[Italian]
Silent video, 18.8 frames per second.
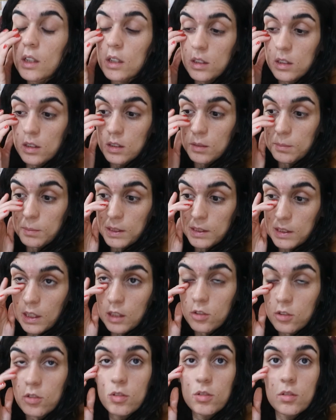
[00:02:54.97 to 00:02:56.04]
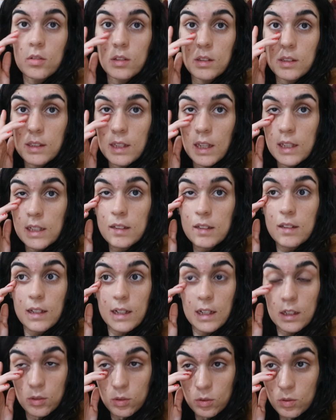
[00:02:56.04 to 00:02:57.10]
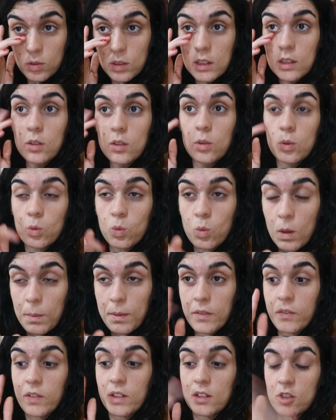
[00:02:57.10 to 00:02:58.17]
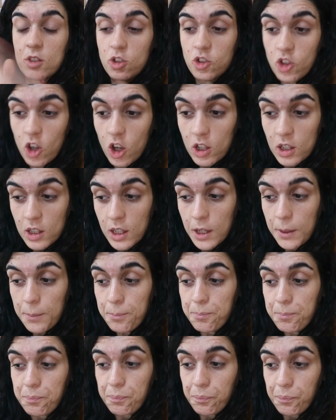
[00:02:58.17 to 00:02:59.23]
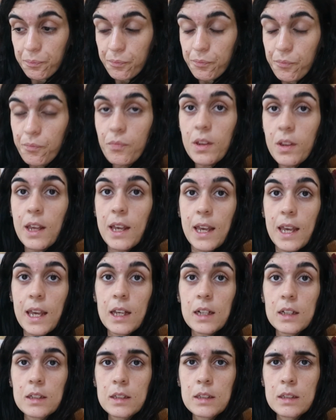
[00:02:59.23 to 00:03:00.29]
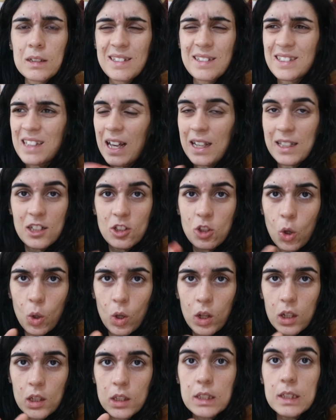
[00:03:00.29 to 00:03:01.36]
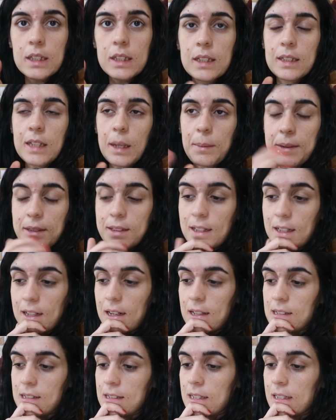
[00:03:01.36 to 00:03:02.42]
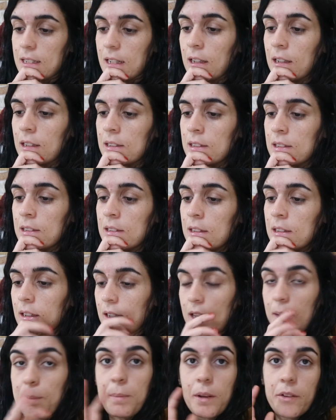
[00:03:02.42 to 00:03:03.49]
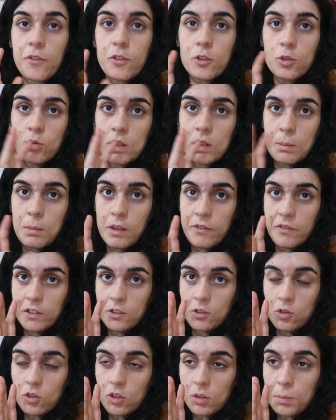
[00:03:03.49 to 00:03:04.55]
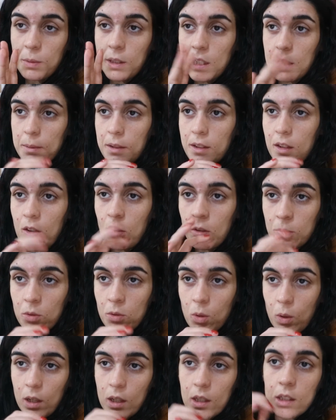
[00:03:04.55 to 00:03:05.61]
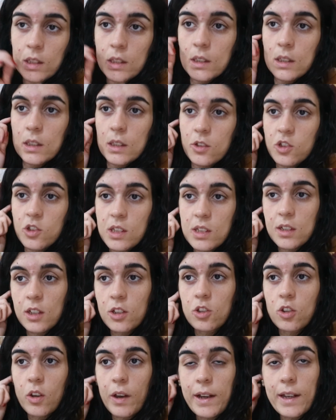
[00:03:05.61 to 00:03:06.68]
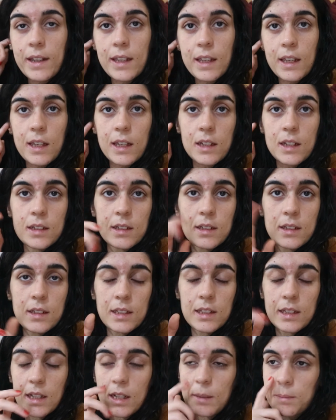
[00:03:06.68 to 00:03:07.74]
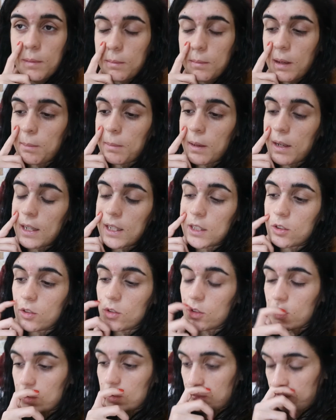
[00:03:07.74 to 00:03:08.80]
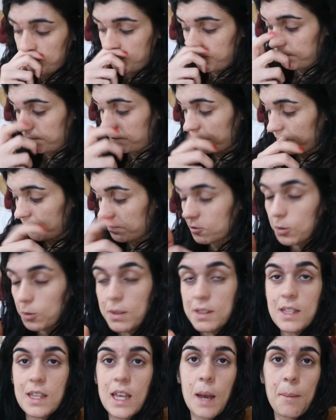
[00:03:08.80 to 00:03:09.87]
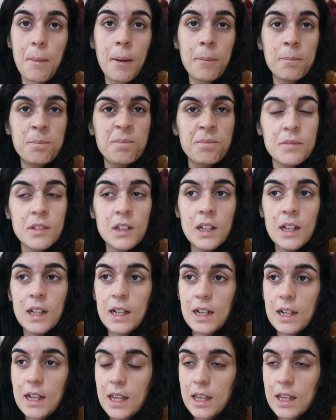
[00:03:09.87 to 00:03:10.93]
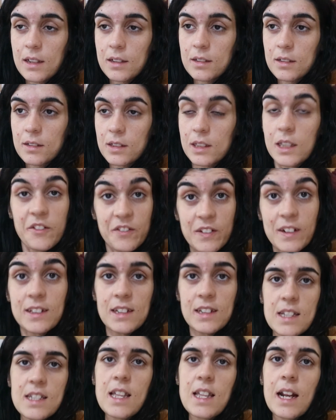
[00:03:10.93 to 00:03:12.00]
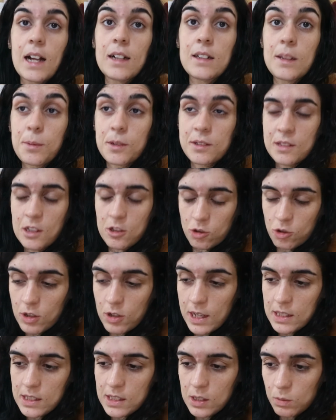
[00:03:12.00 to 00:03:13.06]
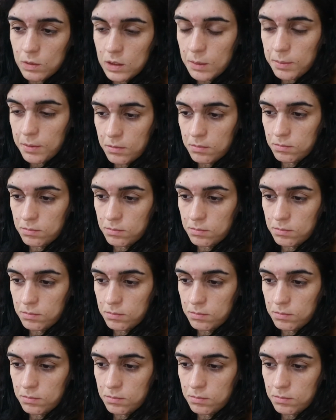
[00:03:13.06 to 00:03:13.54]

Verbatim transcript: Uh, mi ha dato degli integratori, 2 per 20 giorni e uh, Tachidol da prendere la sera che per fortuna mi ha fatto dormire perché comunque c'è scritto anche ieri mia mamma ha letto mm, come si chiama Le, uh, gli effetti indesiderati porta sonnolenza quindi